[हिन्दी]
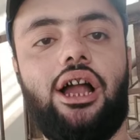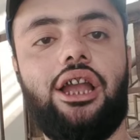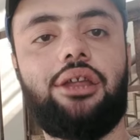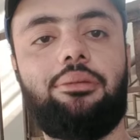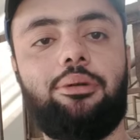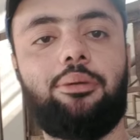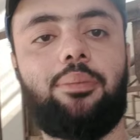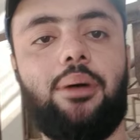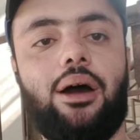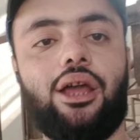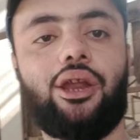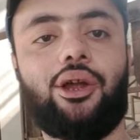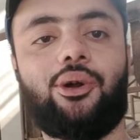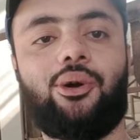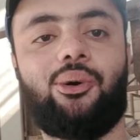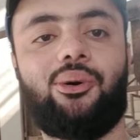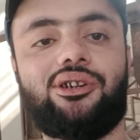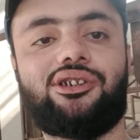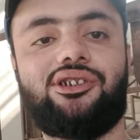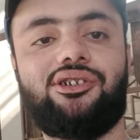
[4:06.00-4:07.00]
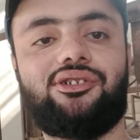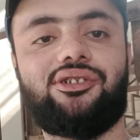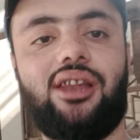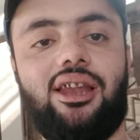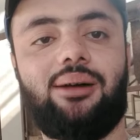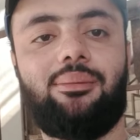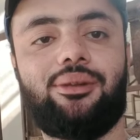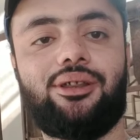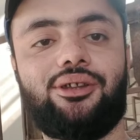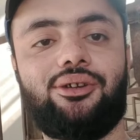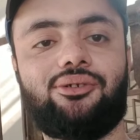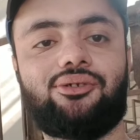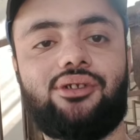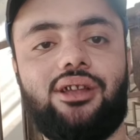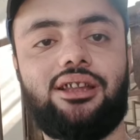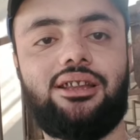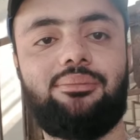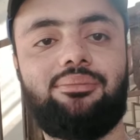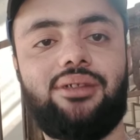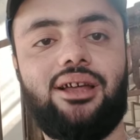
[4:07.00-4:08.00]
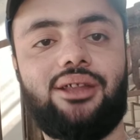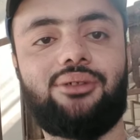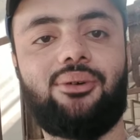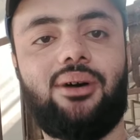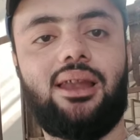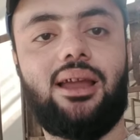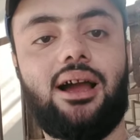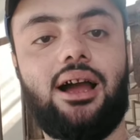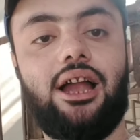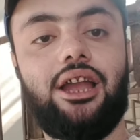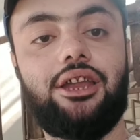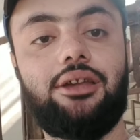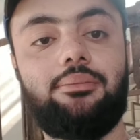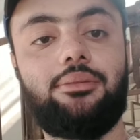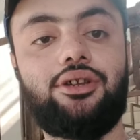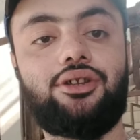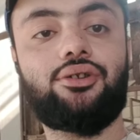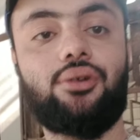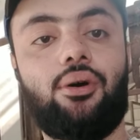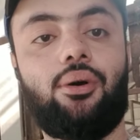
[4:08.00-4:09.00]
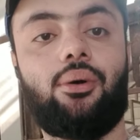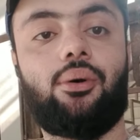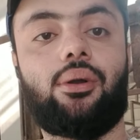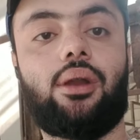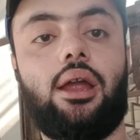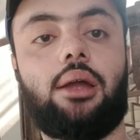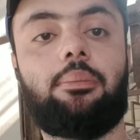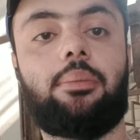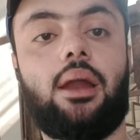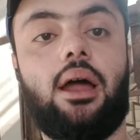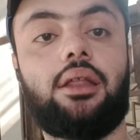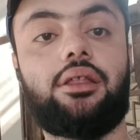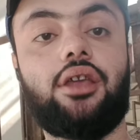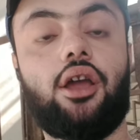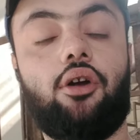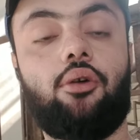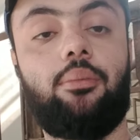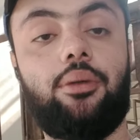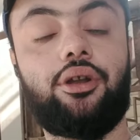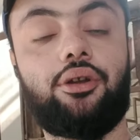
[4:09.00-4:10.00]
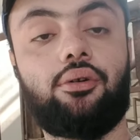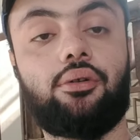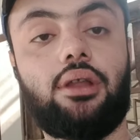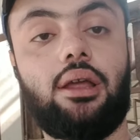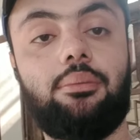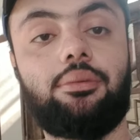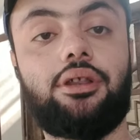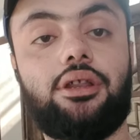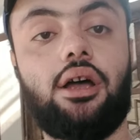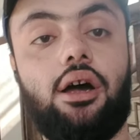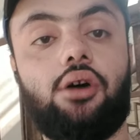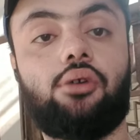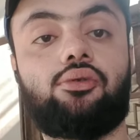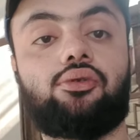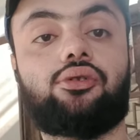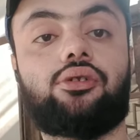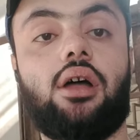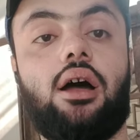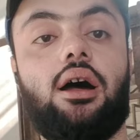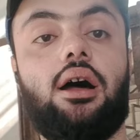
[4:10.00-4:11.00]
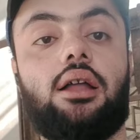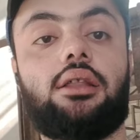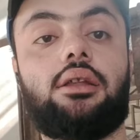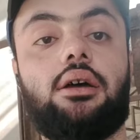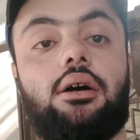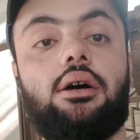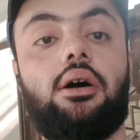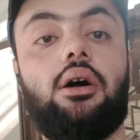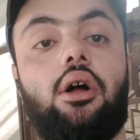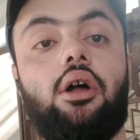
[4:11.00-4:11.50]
गाड़ी भी पारक को अच्छी सलामती उस्ताद इमदाद वाला गाड़ी भी शो और एक बरात या कमेंट को ताबित था उस्ताद